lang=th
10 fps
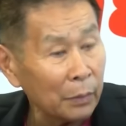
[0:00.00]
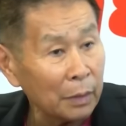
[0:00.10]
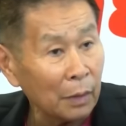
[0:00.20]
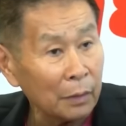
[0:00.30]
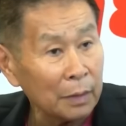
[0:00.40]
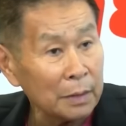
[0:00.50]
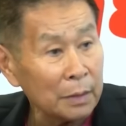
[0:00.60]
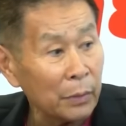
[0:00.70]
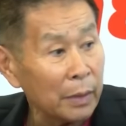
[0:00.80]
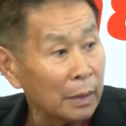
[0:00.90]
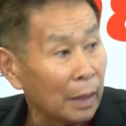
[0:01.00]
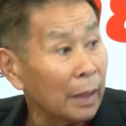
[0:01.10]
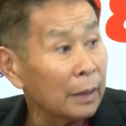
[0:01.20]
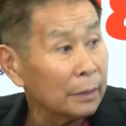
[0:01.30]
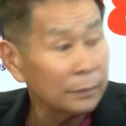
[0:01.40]
มาโดยตลอดทั้งชีวิต
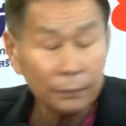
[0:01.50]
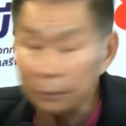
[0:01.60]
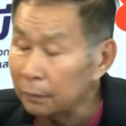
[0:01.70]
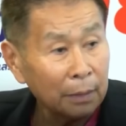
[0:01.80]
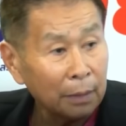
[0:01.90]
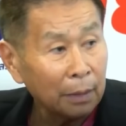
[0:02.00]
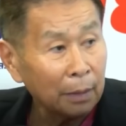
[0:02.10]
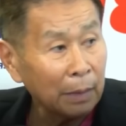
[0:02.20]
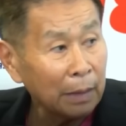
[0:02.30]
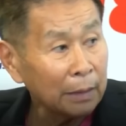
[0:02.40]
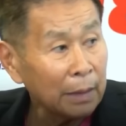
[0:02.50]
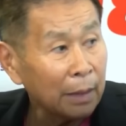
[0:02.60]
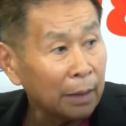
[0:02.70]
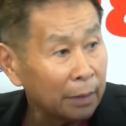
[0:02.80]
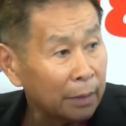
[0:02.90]
นะมาเลือกตั้ง
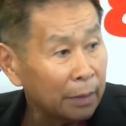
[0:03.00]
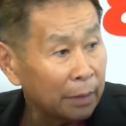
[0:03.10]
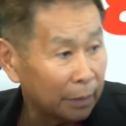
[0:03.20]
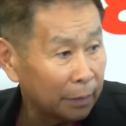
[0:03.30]
ครั้งนี้